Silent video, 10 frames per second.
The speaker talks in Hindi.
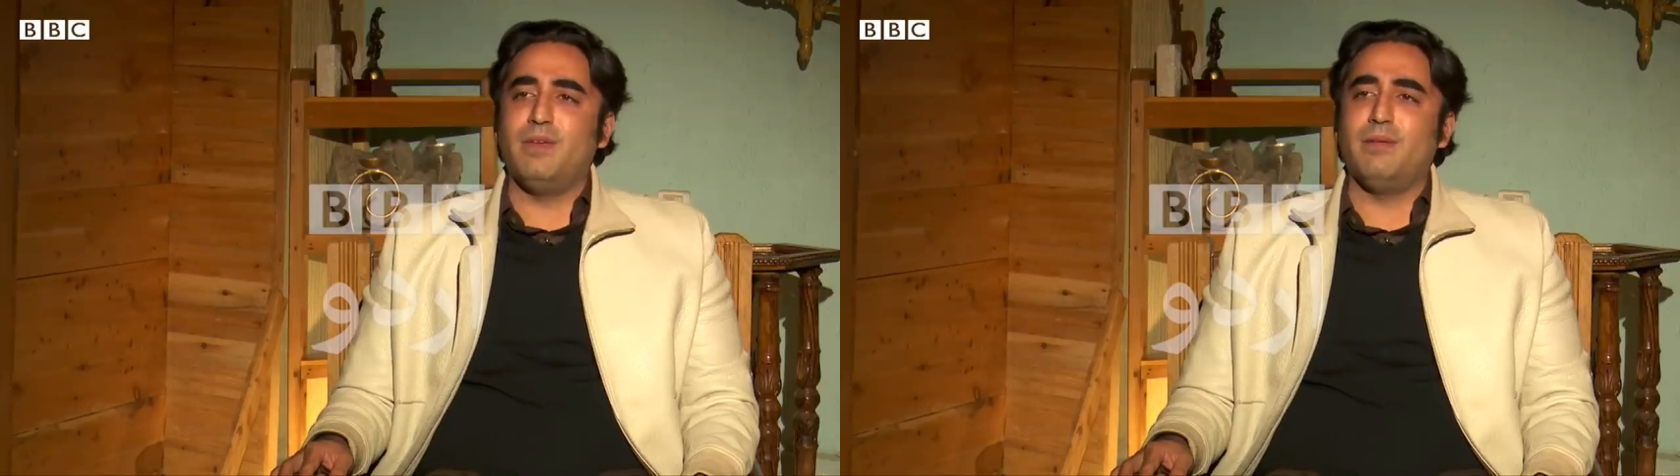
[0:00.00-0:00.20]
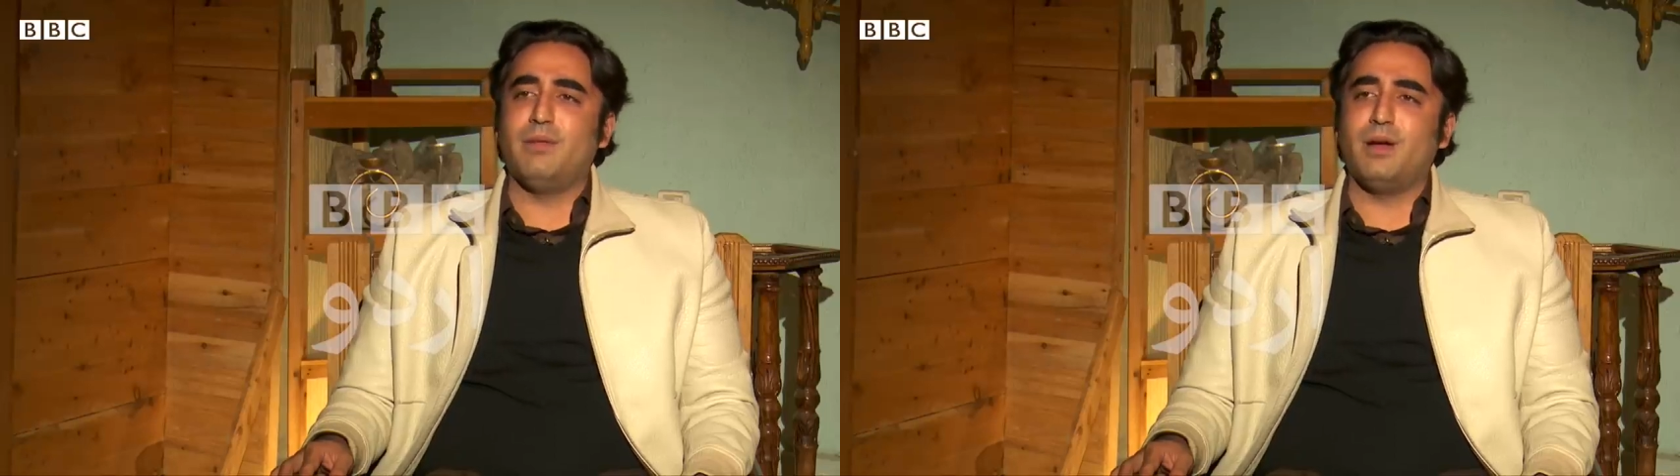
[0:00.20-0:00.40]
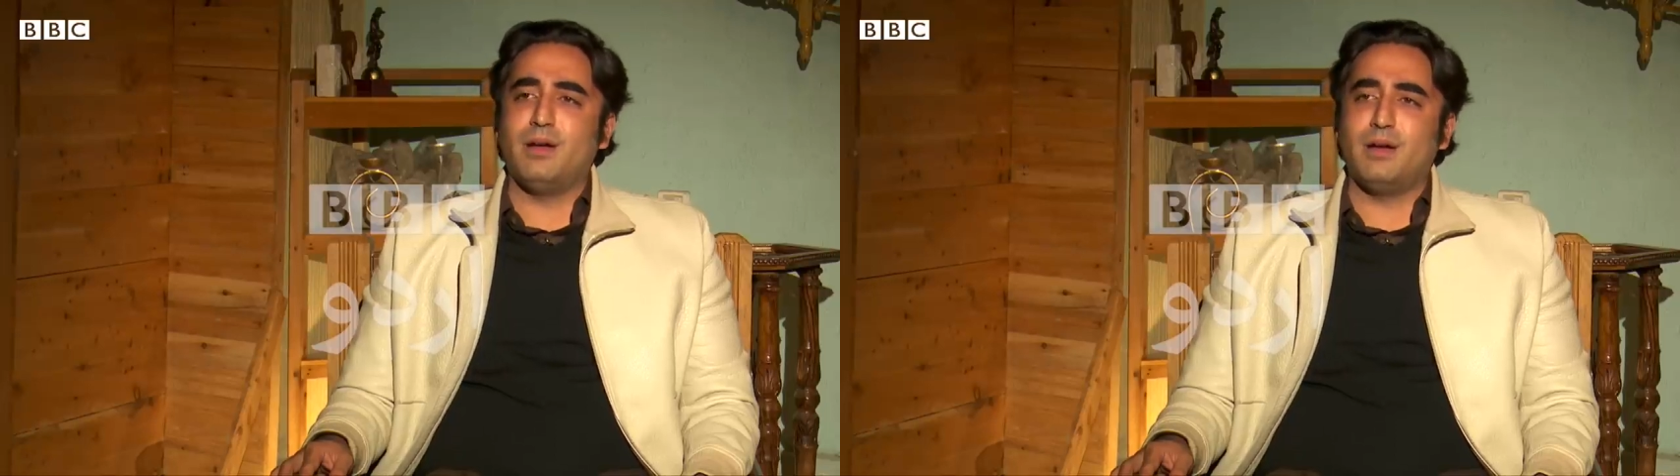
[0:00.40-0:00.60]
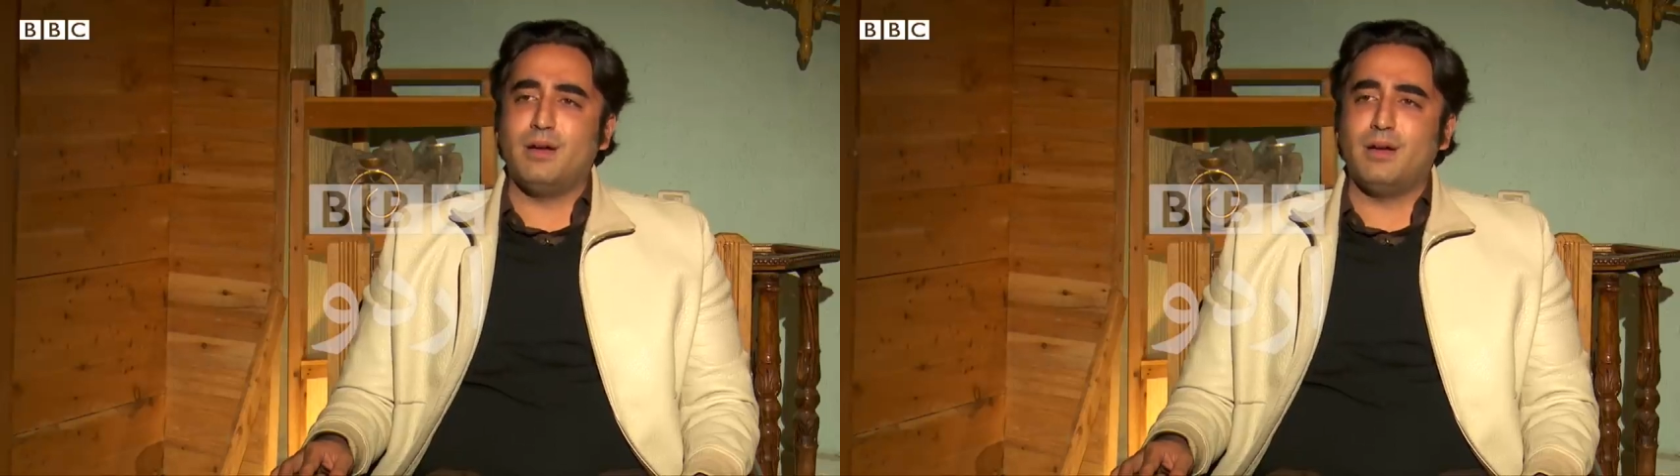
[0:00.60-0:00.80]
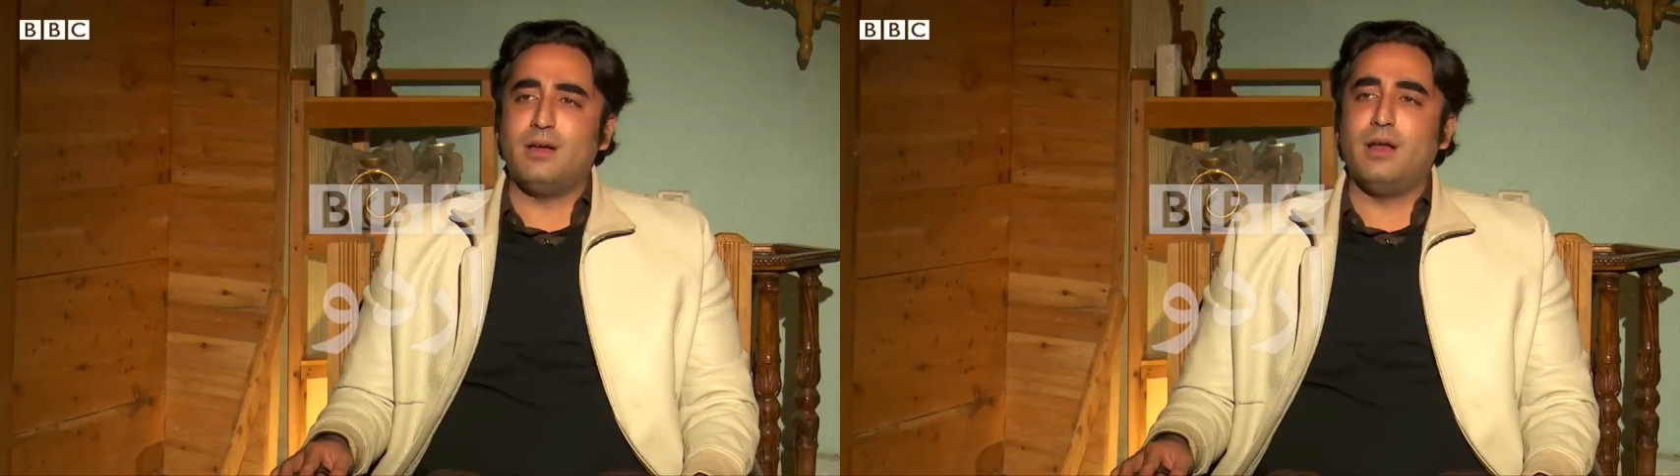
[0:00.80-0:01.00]
इमरान
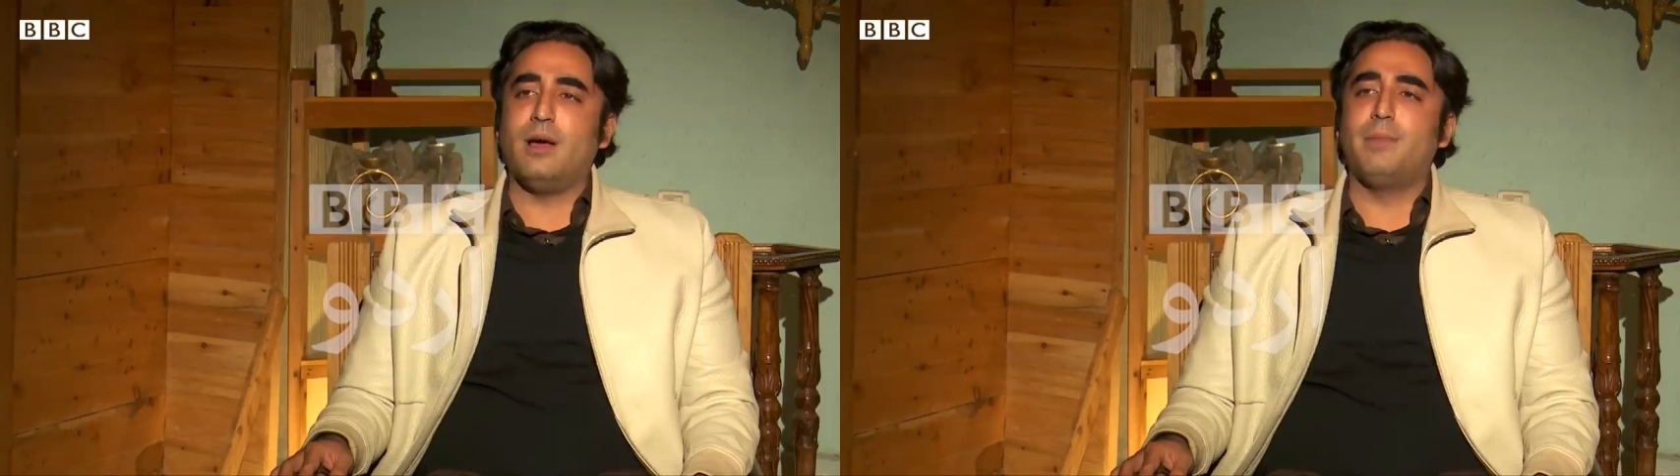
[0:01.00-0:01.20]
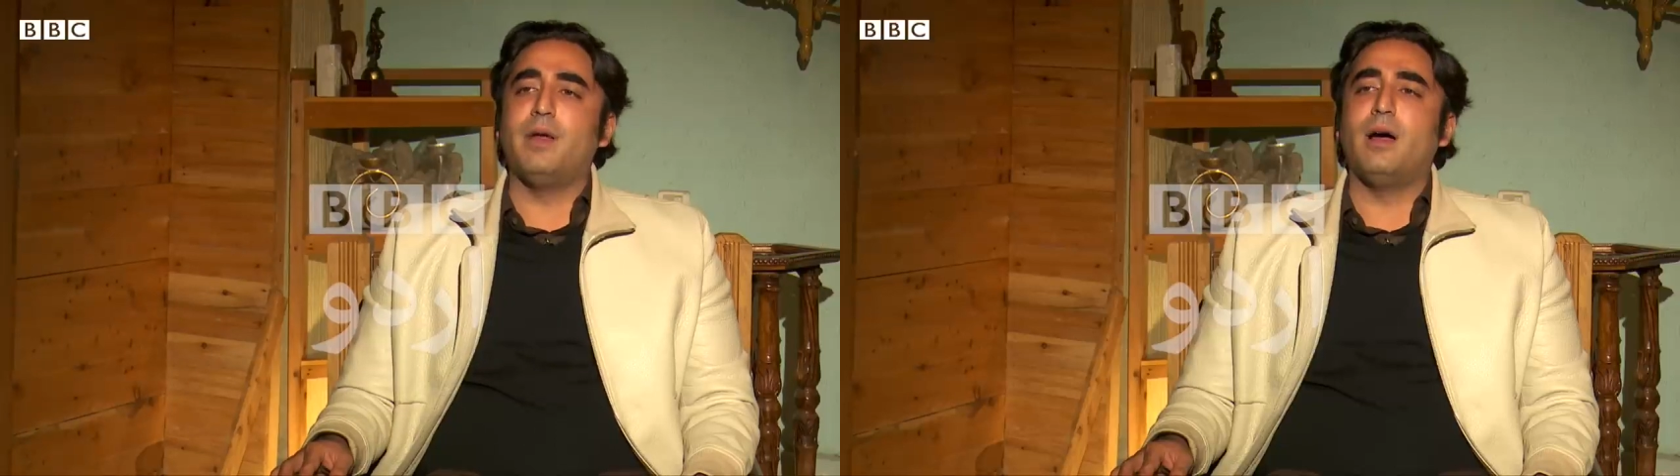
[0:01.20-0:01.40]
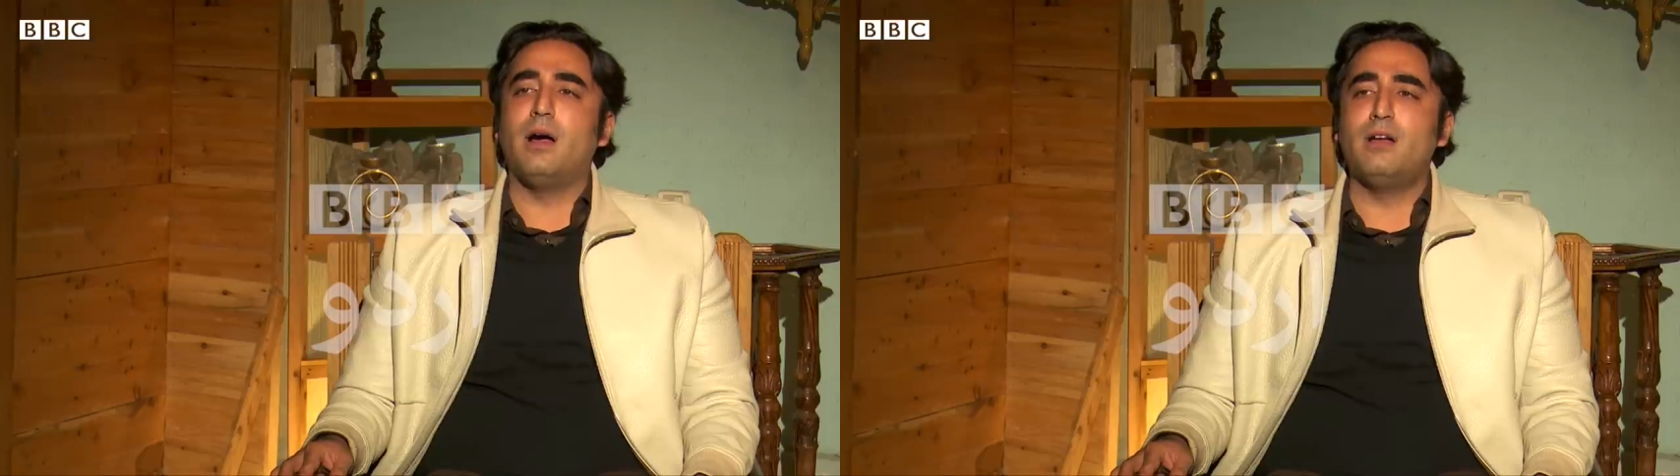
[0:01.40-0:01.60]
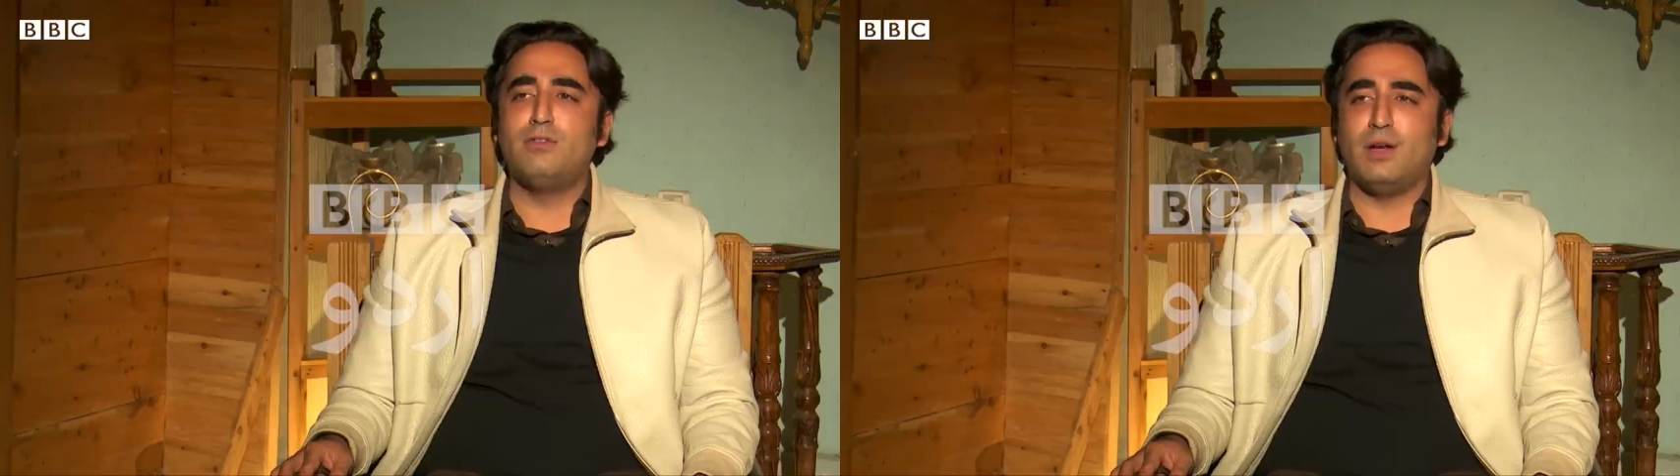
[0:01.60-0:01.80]
खान अपना हर